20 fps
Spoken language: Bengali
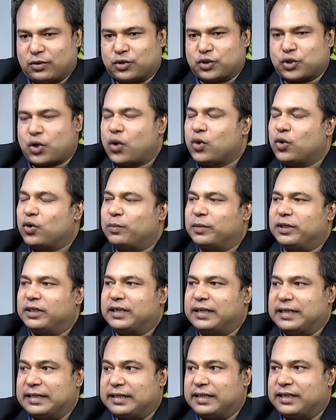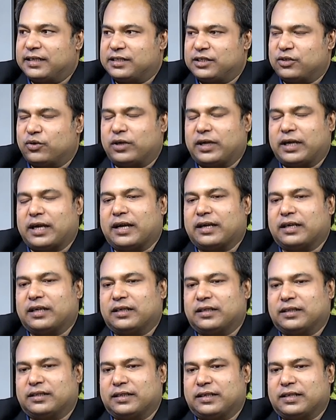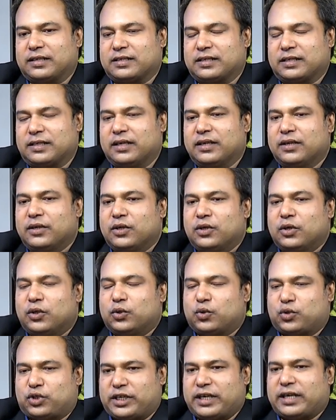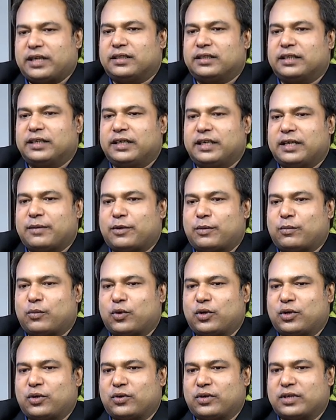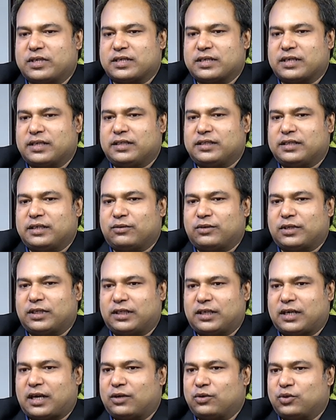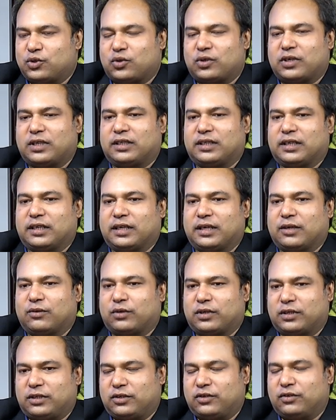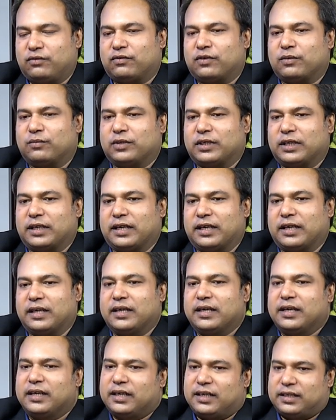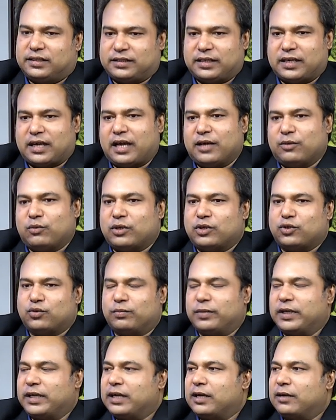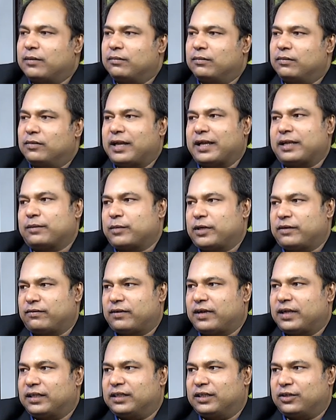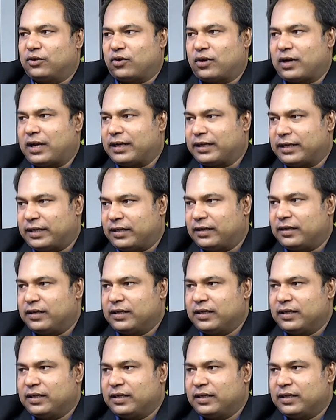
সহকর্মীদেরকে দেখেছি অনেক আঙ্কেলকে দেখেছি তো সেখান থেকে আমার মনে হয়েছে যে ওনাদের আলোচনা থেকে ওনাদের ইউনিফর্ম থেকে যে আই ওয়ান্ট টু বিকাম লাইক মাই ফাদার ওর আঙ্কেল